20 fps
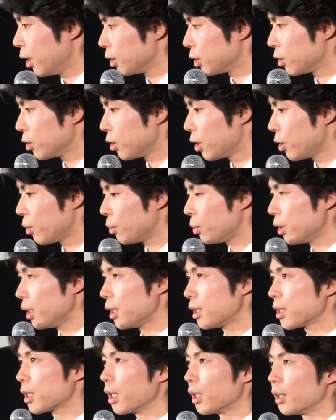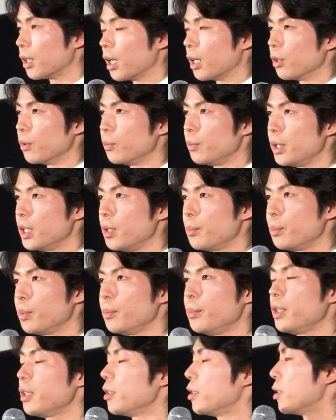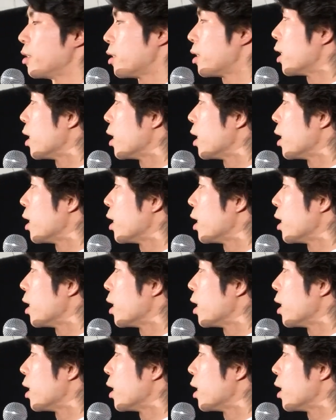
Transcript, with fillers: それを振り付けたあのフィリップ・ミルズ